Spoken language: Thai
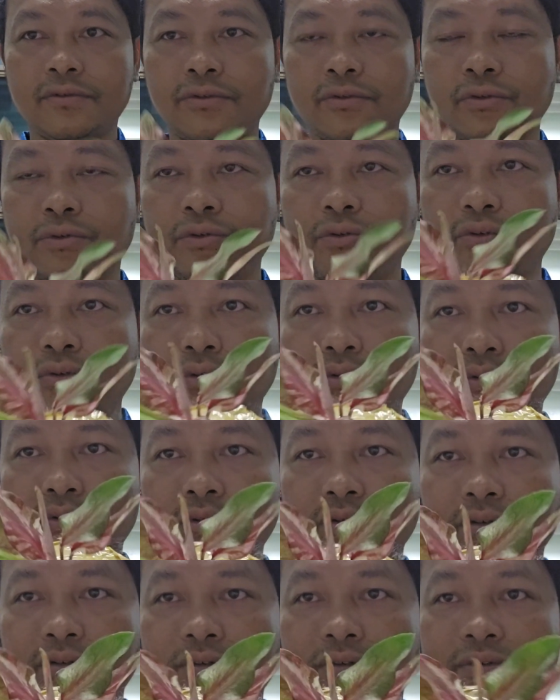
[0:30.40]
ดูดูดูดู
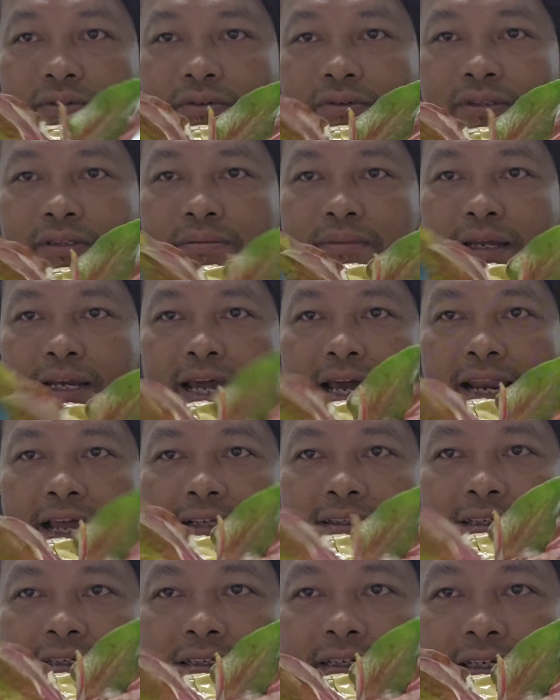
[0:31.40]
วิทำไมน่า
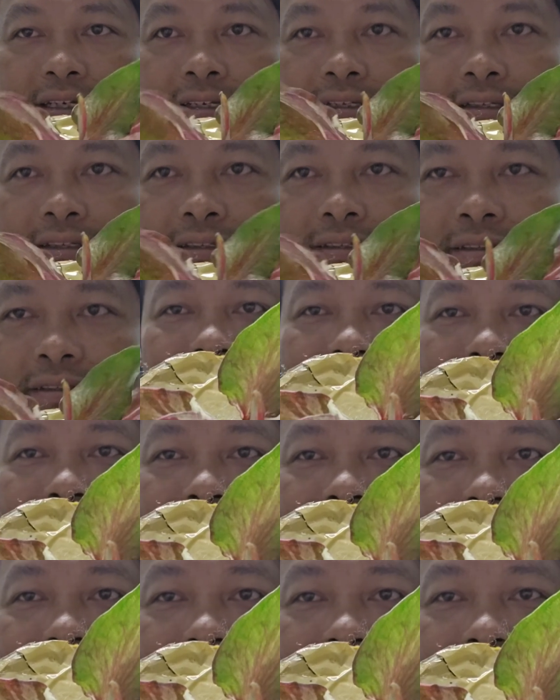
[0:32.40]
รักจังเลย
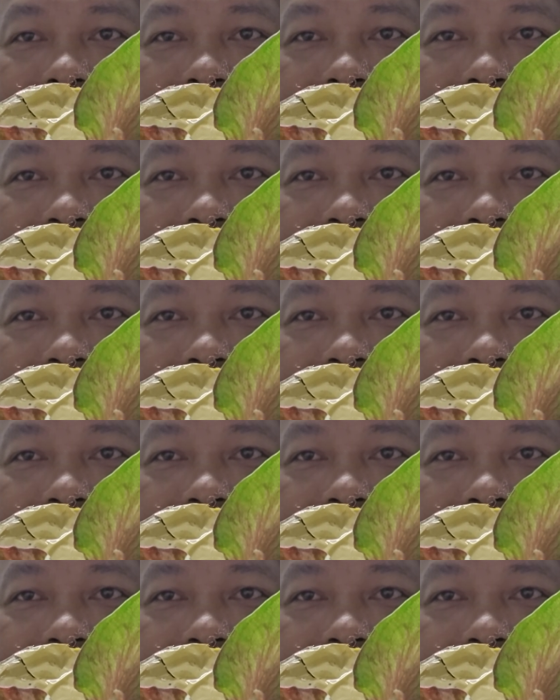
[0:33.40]
นี่